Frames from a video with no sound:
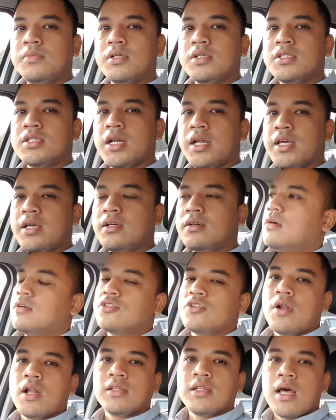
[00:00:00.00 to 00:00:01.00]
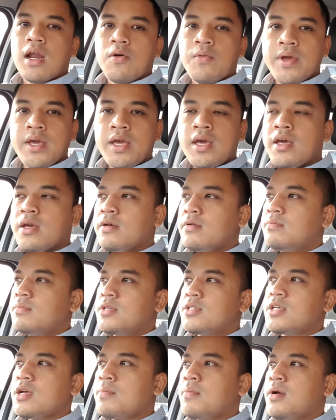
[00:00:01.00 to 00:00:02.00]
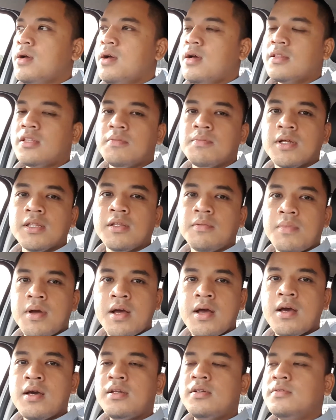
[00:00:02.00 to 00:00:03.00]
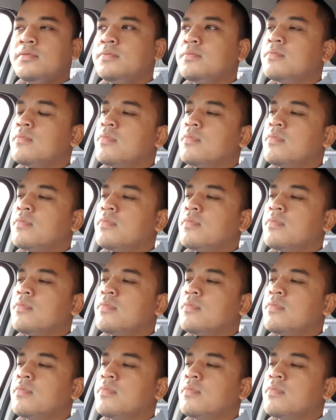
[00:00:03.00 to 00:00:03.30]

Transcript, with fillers: sering sholat tarawih bersama teman-teman